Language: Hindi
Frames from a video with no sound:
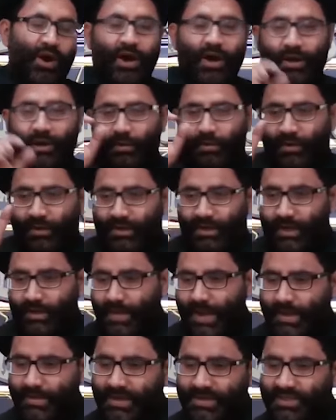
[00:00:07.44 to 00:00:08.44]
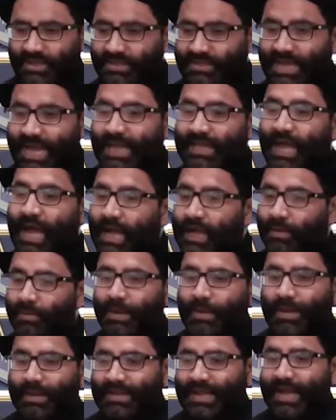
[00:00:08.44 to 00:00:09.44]
और इमाम सज्जाद हक
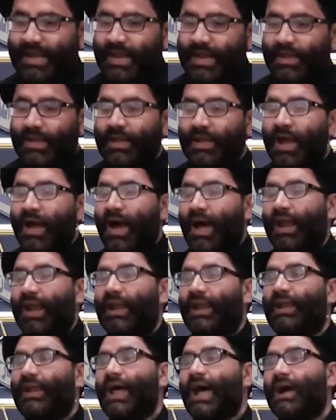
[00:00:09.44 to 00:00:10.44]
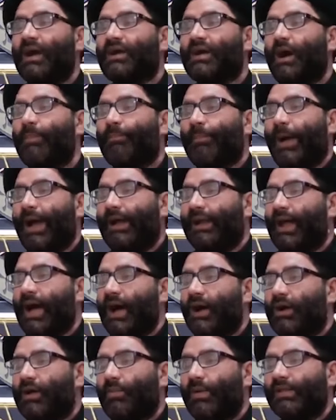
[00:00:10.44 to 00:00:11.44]
भी बता रहे हैं अल्लाह का पहला
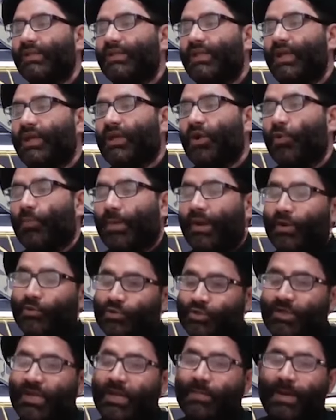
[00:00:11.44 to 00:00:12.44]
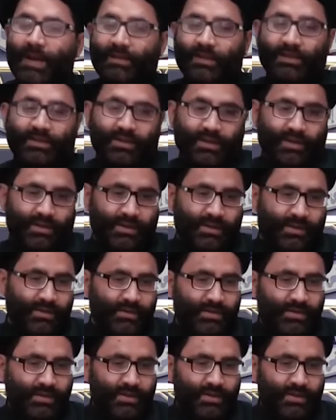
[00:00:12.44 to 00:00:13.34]
हक बंदे के ऊपर है उसकी इबादत करना